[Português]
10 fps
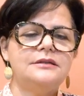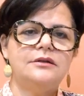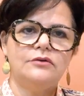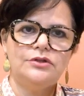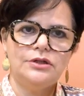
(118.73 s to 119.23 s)

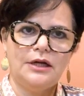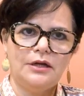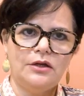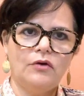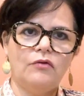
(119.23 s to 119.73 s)

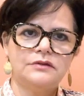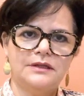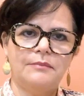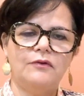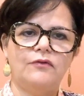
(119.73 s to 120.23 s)
extraordinária que eu
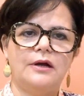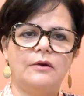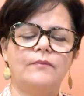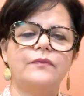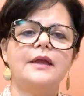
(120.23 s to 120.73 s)
sempre
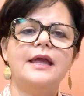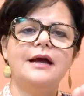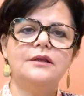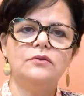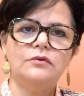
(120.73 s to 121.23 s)
falo, é
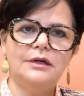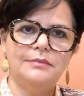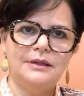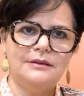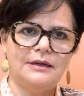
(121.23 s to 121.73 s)
a
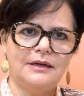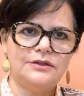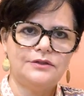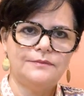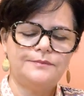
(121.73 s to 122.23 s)

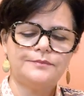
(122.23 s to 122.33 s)
durabilidade.